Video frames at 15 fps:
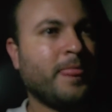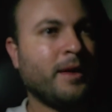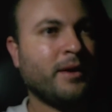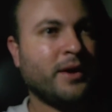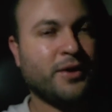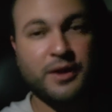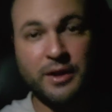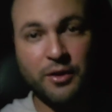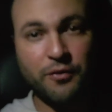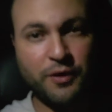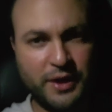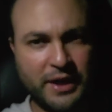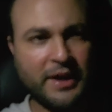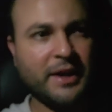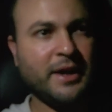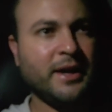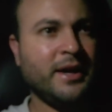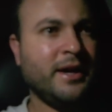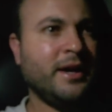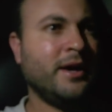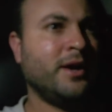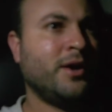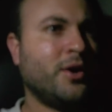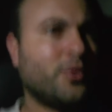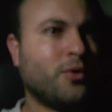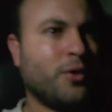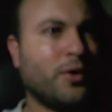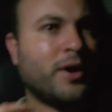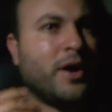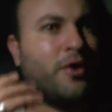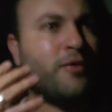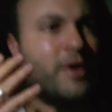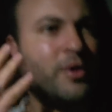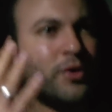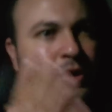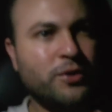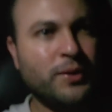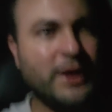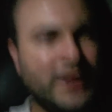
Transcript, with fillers: Porque senão eu vou ter que colocar o valor do